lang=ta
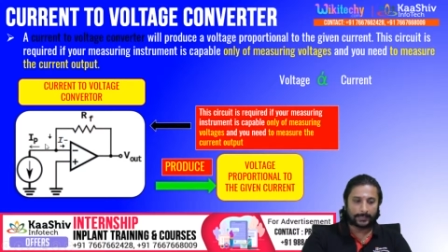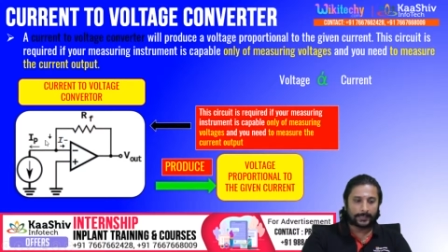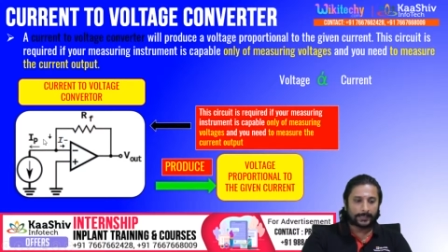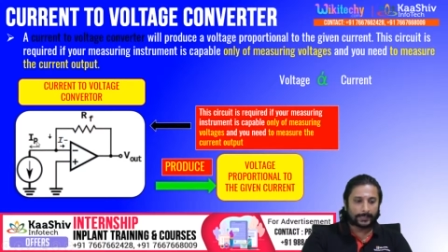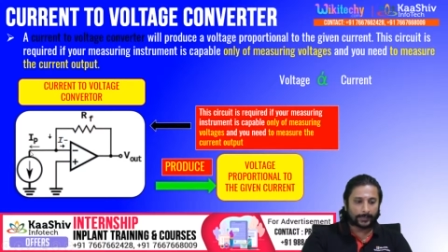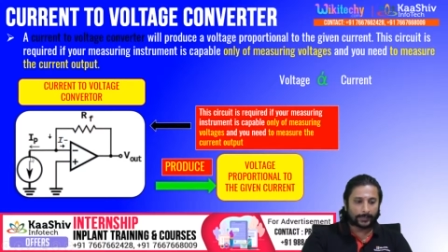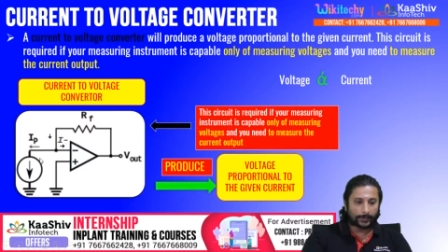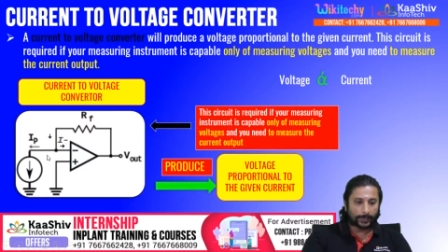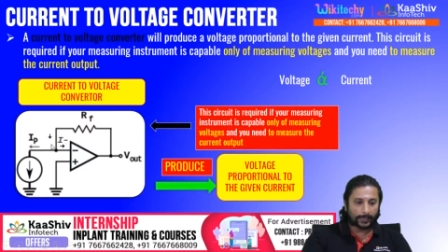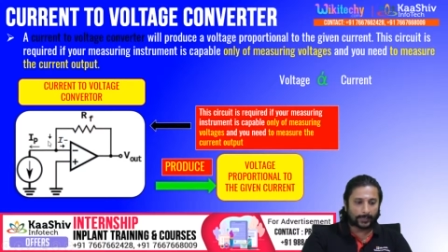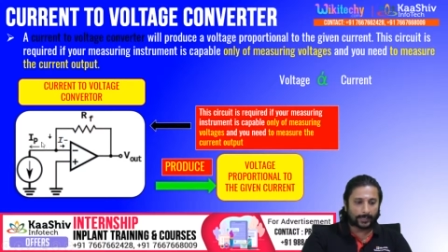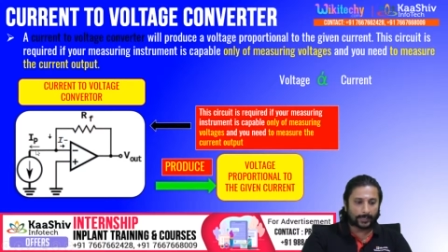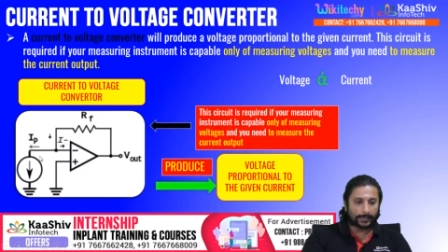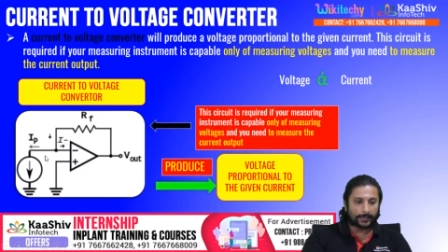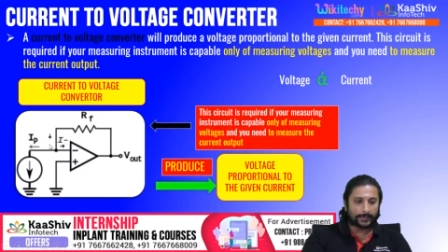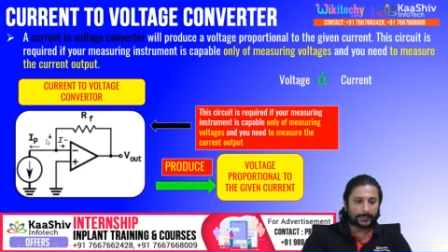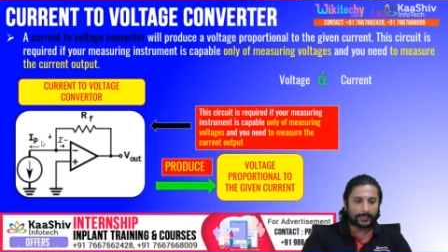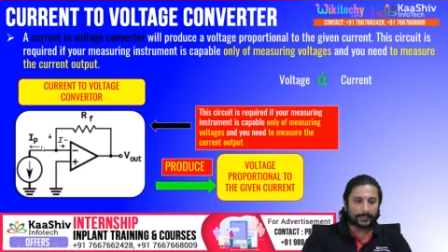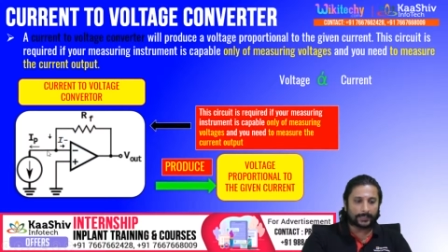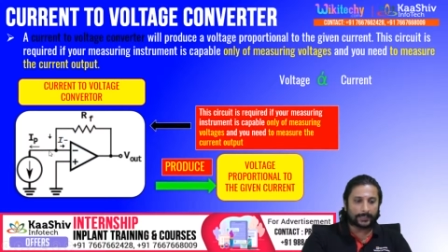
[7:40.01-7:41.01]
என்னோடய
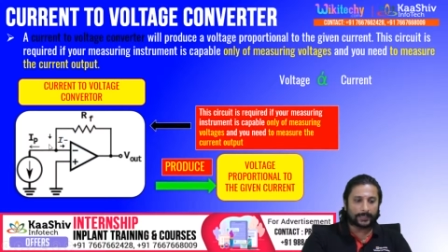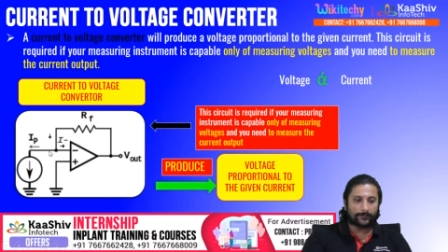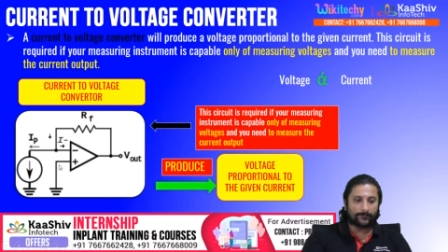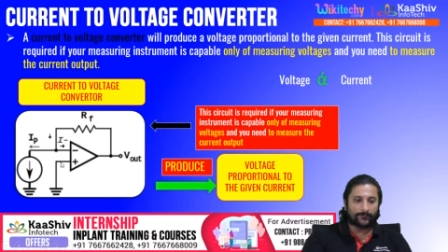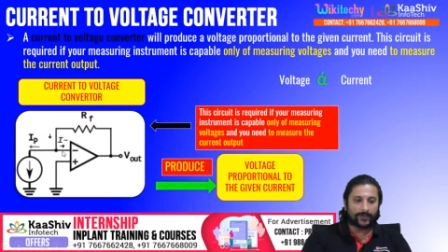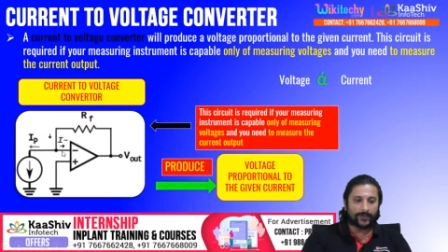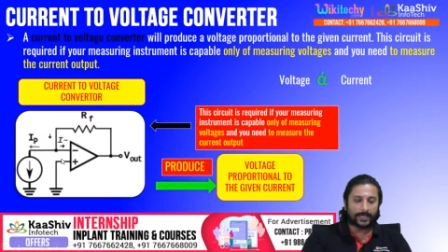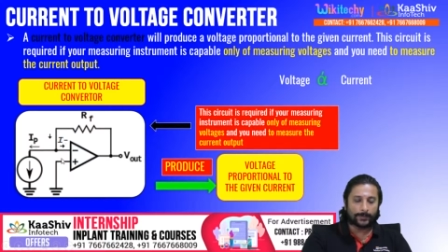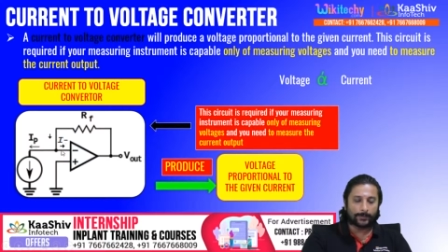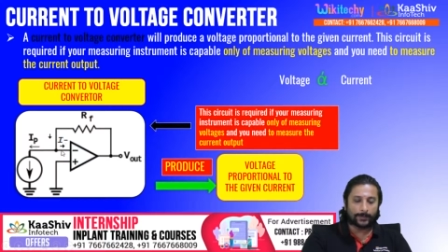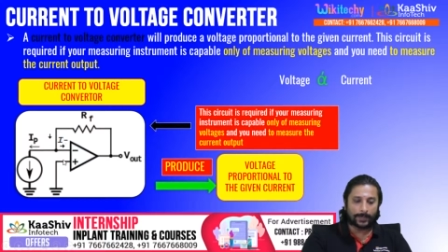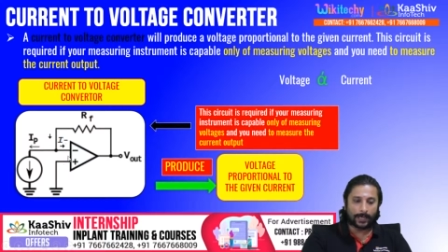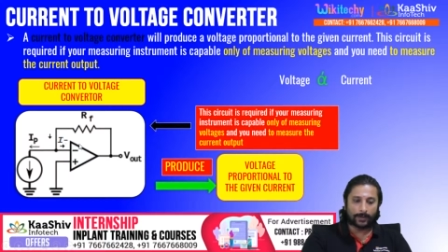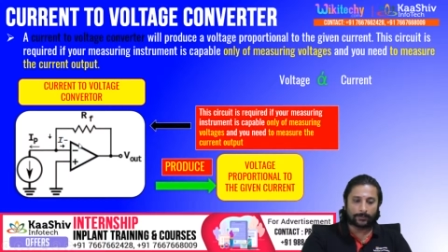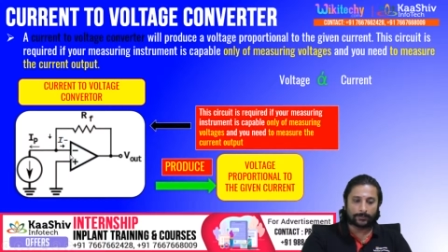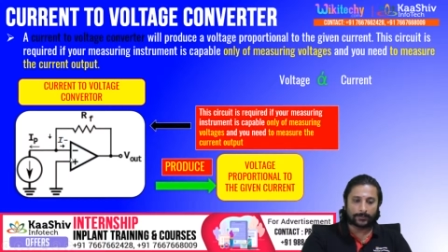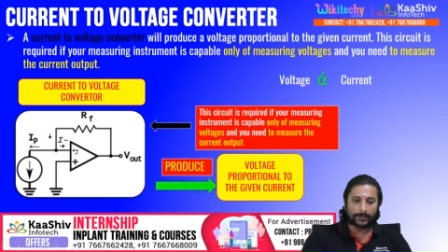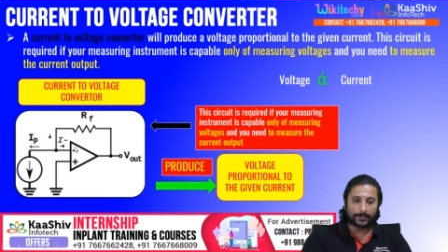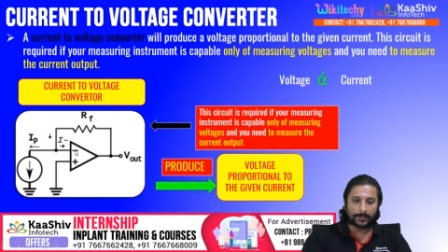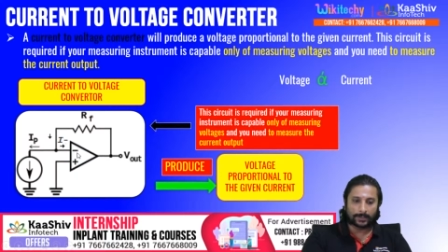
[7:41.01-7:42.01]
கரண்ட் என்ன வேரியபிள்
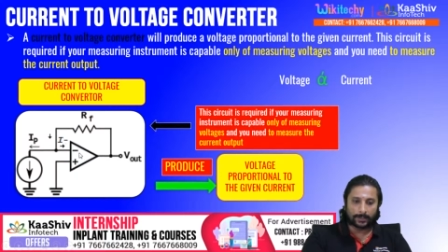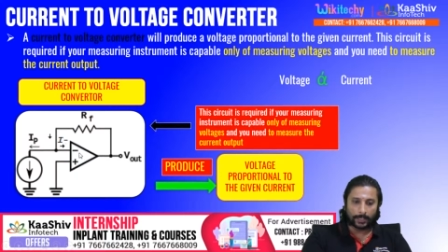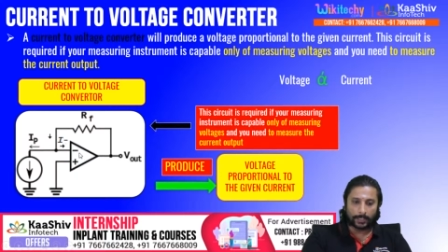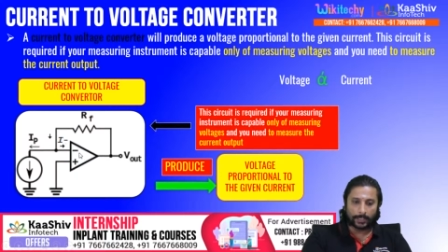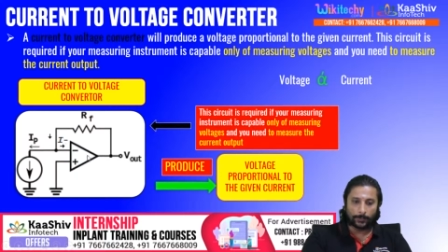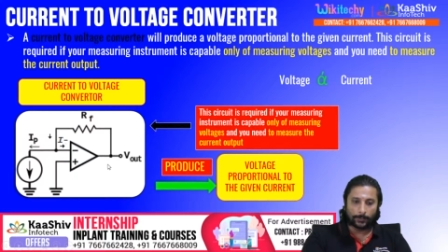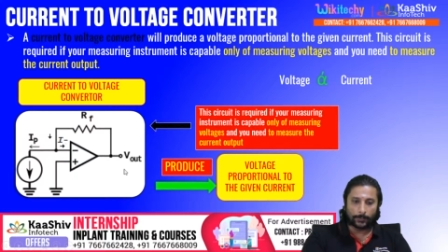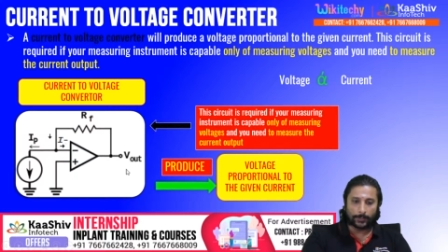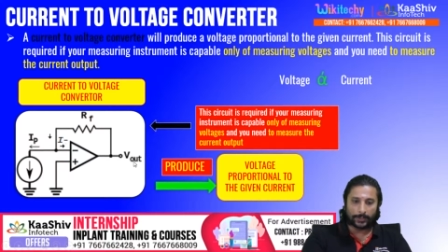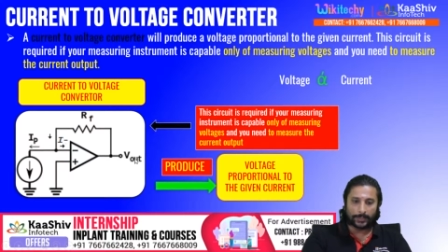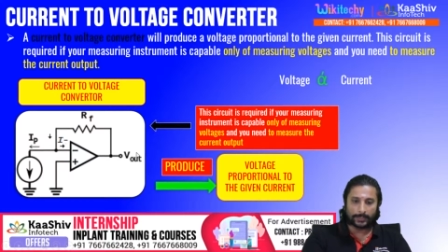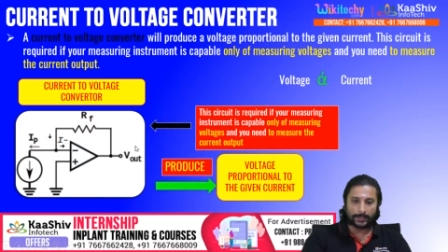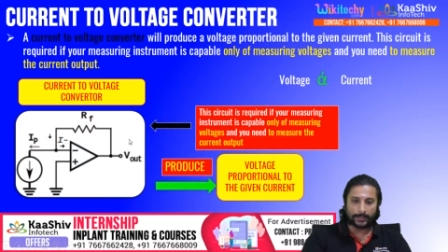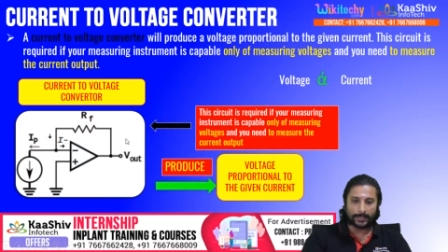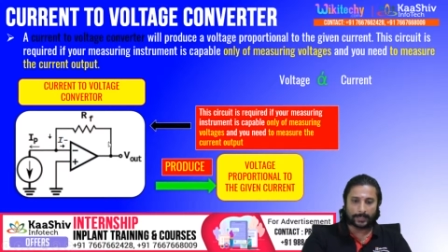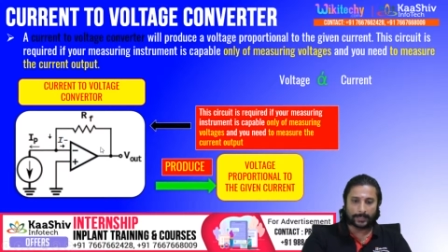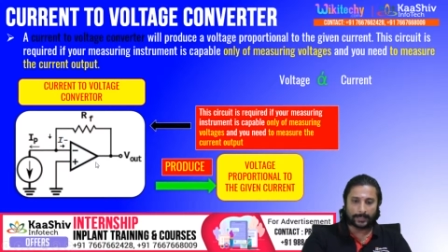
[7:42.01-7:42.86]
ஆகுதுன்றது கண்டுபிடிக்கிறதுக்கான